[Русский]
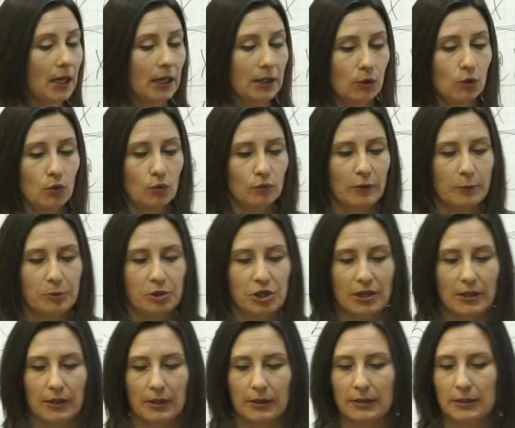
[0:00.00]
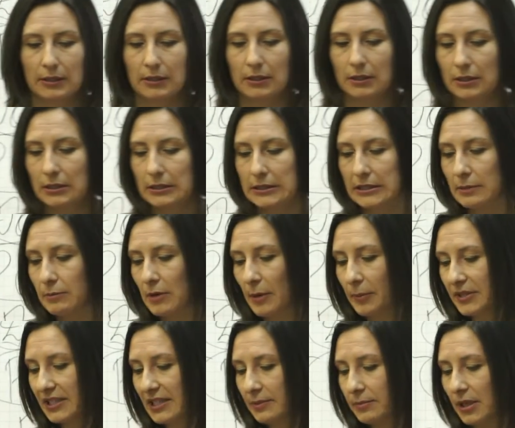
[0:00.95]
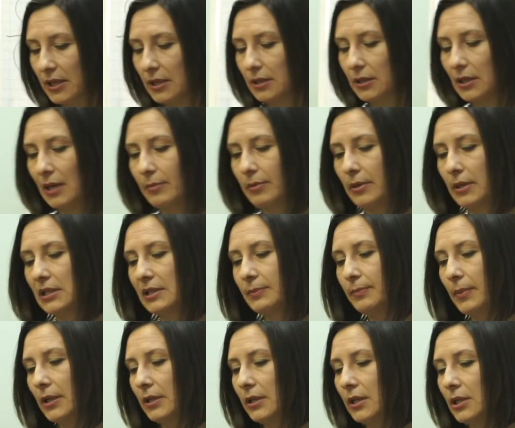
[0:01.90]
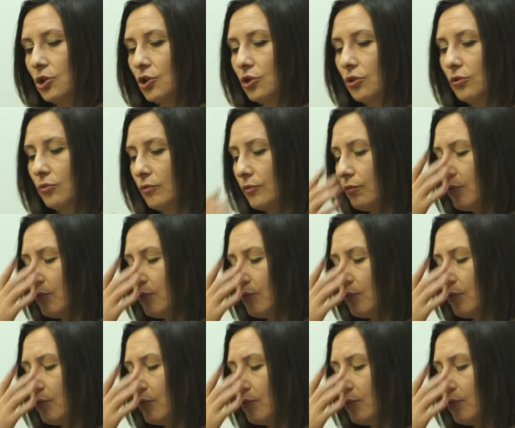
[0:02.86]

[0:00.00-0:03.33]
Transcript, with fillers: Ну, вообще, сама по себе рентабельность продаж,